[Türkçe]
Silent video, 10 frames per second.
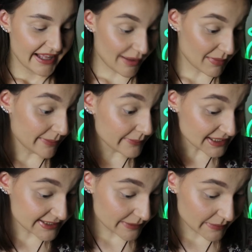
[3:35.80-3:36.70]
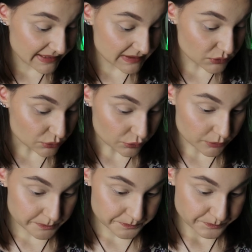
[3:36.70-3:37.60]
Hemen başlamak
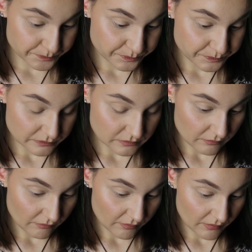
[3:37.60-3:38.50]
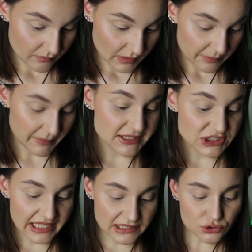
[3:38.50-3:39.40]
istiyorum.
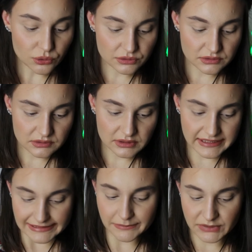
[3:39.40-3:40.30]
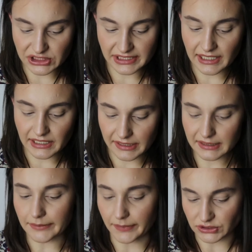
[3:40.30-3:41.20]
Bence en çok ilgimi çeken
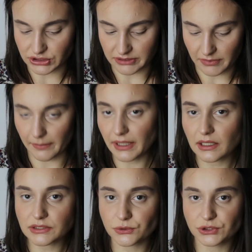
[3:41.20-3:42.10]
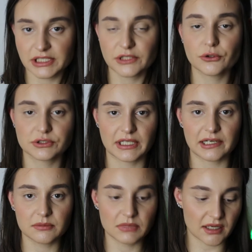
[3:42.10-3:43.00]
renkle başlayayım hemen. Az önceki
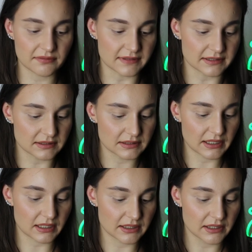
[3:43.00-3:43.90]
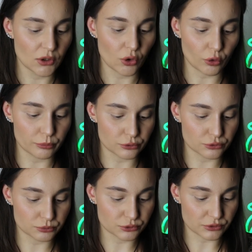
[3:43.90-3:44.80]
gösterdiğim Love Letter yani o
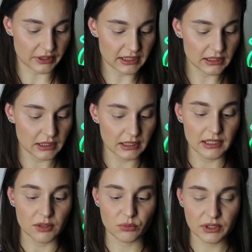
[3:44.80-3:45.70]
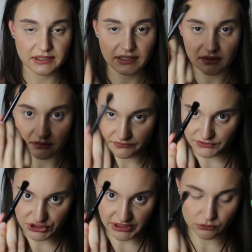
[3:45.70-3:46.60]
mürdümsü renk. Bu arada
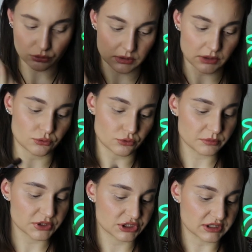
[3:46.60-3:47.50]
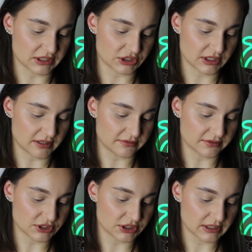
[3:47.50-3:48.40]
fırçayı kullanıyorum. içinden çıkan
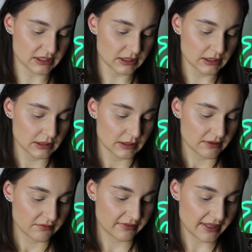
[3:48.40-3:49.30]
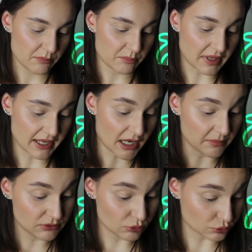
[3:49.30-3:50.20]
fırçayı. Ve
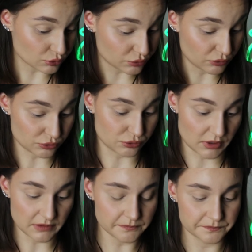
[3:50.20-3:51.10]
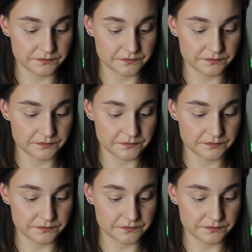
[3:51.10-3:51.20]
bayağı bir toz utuyor şu an.